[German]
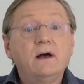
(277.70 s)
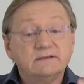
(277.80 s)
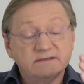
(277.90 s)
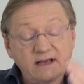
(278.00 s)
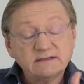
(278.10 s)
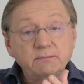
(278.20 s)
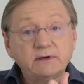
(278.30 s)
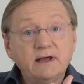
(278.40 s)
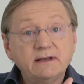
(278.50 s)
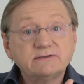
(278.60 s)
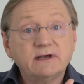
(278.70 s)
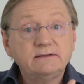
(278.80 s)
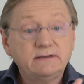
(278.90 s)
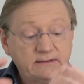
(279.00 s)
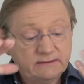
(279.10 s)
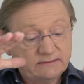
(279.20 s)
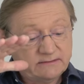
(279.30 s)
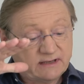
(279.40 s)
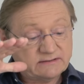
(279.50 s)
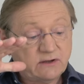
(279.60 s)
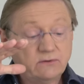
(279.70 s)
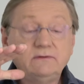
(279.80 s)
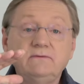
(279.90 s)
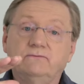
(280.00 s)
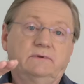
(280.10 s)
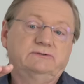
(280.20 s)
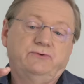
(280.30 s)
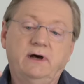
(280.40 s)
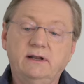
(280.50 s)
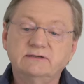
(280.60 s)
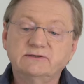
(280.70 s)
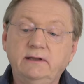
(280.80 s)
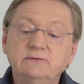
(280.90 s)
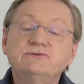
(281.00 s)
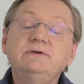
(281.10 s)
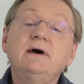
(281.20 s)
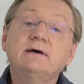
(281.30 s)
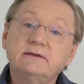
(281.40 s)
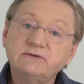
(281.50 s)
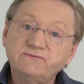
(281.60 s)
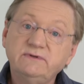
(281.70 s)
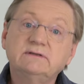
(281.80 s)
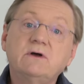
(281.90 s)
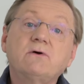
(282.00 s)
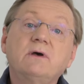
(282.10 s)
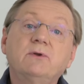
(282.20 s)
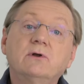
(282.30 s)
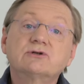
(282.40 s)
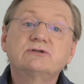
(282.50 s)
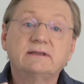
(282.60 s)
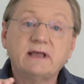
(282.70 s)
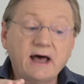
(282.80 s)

sagst aber gleichzeitig, das da unten, was du ja alles kennst, ja, das findet auch immer noch statt,